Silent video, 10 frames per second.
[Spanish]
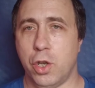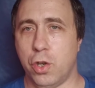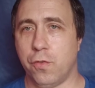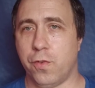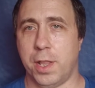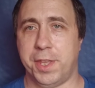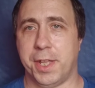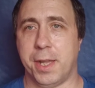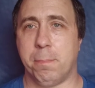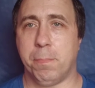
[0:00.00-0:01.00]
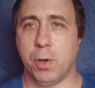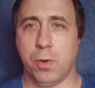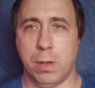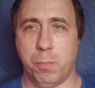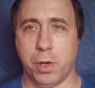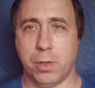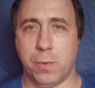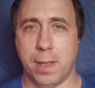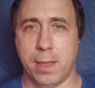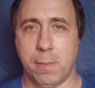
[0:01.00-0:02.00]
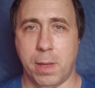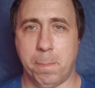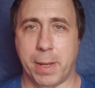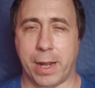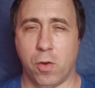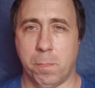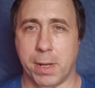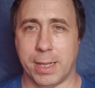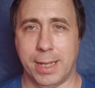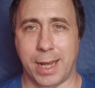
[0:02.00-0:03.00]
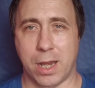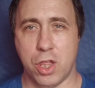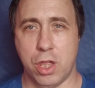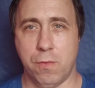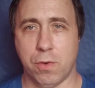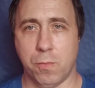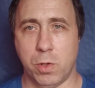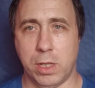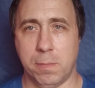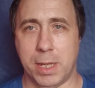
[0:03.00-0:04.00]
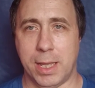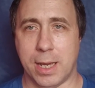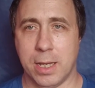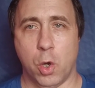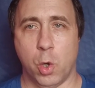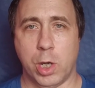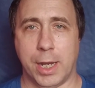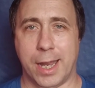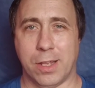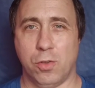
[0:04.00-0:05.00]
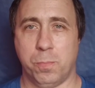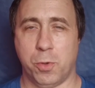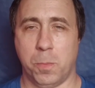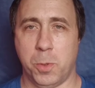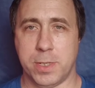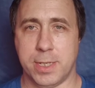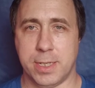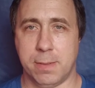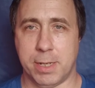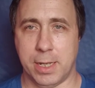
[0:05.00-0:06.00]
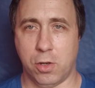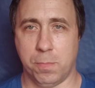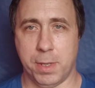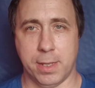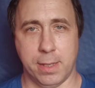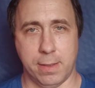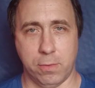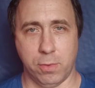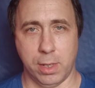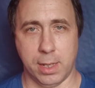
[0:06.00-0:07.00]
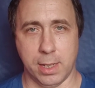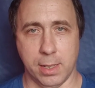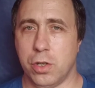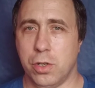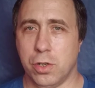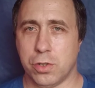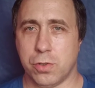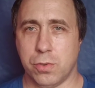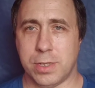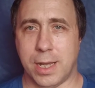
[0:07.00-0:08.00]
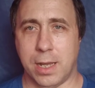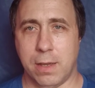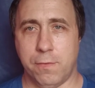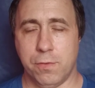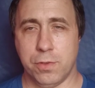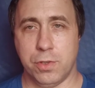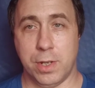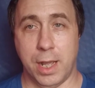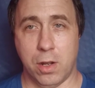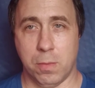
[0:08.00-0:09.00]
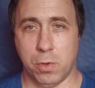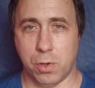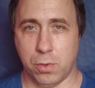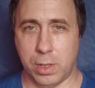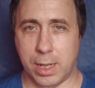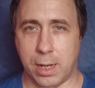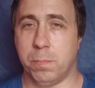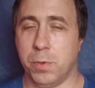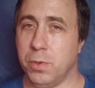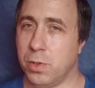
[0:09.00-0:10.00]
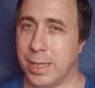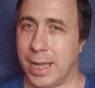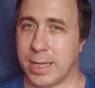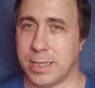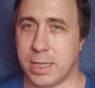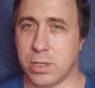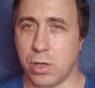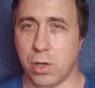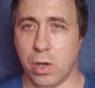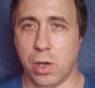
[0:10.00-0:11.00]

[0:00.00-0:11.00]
No falta tampoco el puerto USB para compartir archivos multimedia o crear tu propio sistema de copias de seguridad. Nos gusta que funcione como router, punto de acceso